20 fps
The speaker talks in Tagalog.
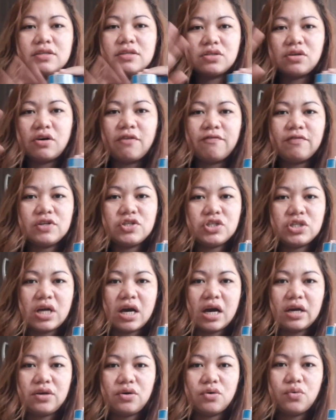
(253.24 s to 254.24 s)
soft
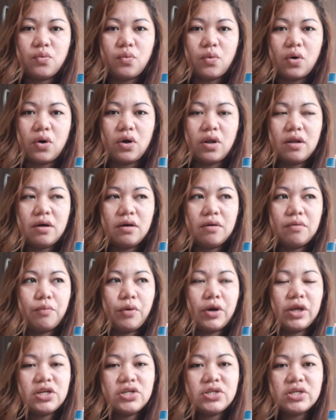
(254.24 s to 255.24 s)
siya yung wall.
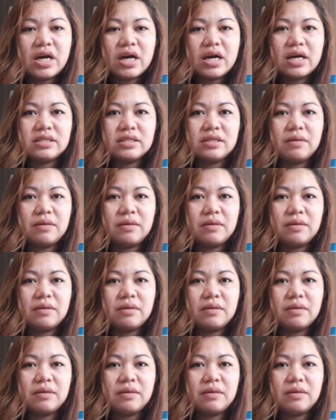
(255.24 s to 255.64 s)
Pwede siya